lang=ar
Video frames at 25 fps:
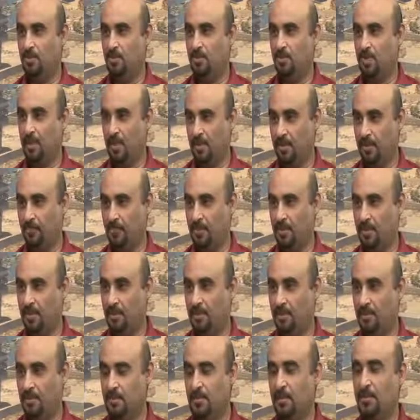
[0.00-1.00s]
المتعارف
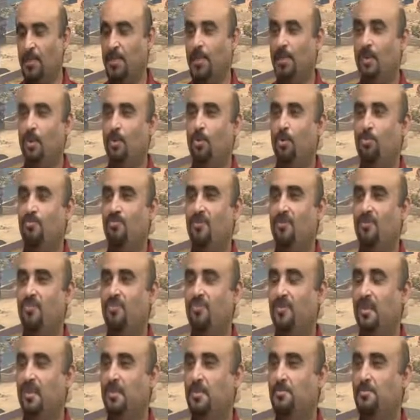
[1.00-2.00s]
عليه وفي
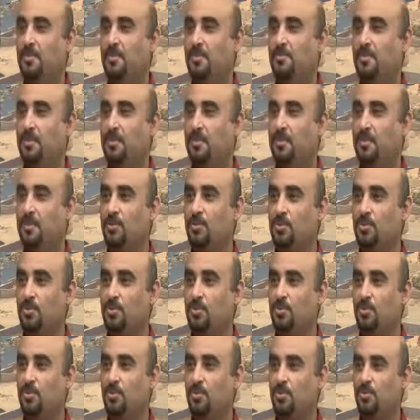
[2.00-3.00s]
فرق ما بين
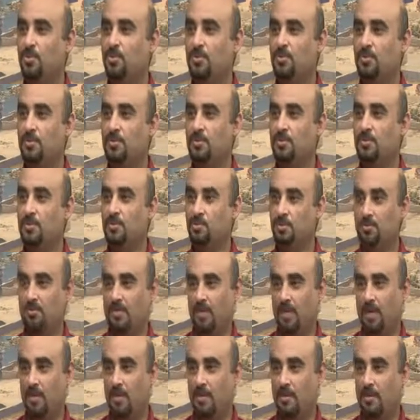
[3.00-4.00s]
انه يكون
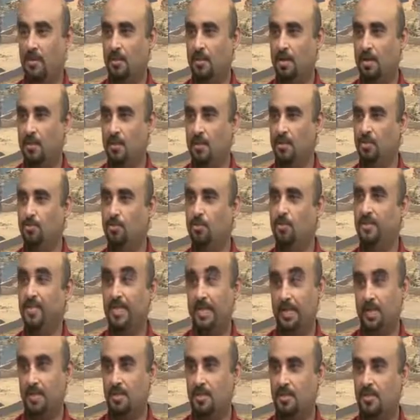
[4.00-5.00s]
سمنه او عنده
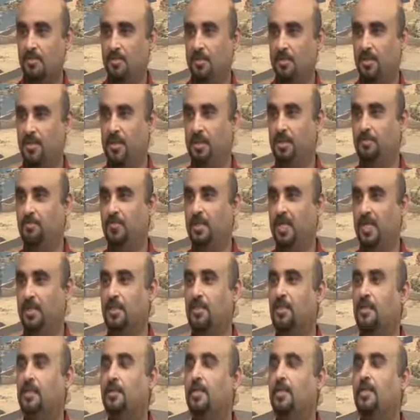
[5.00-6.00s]
بدانه زي ما هذا اللي
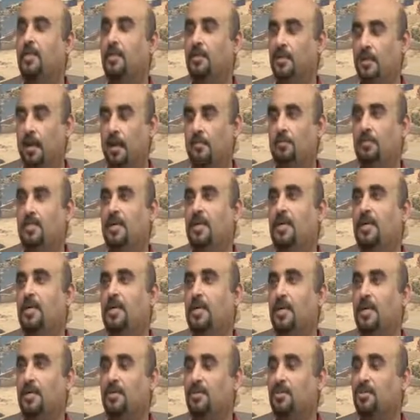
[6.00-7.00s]
بنحكي نعم
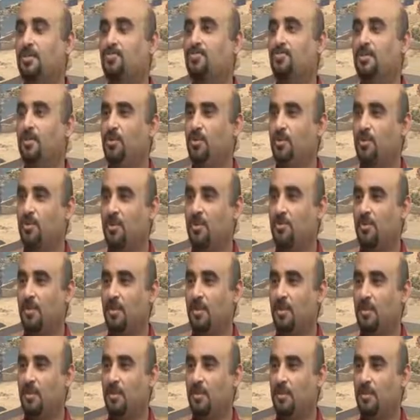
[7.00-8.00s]
الطفل
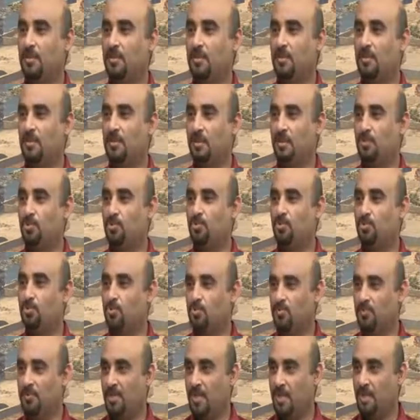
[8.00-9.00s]
يعتبر عنده
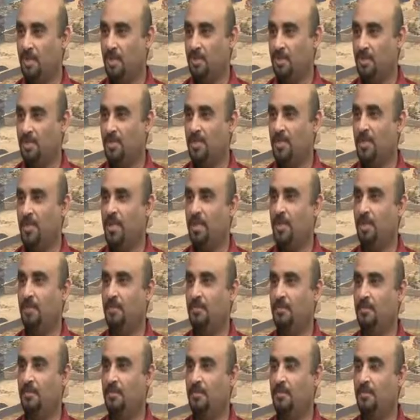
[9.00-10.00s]
سمنة إذا
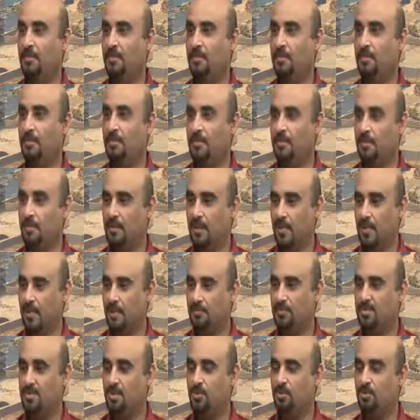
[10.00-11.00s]
كان 95%
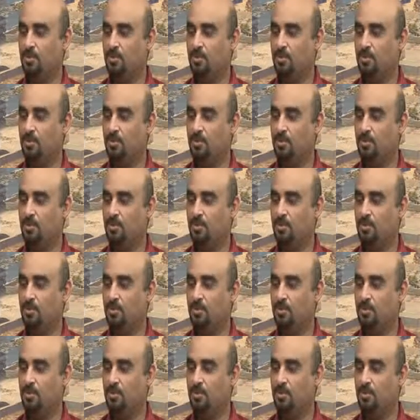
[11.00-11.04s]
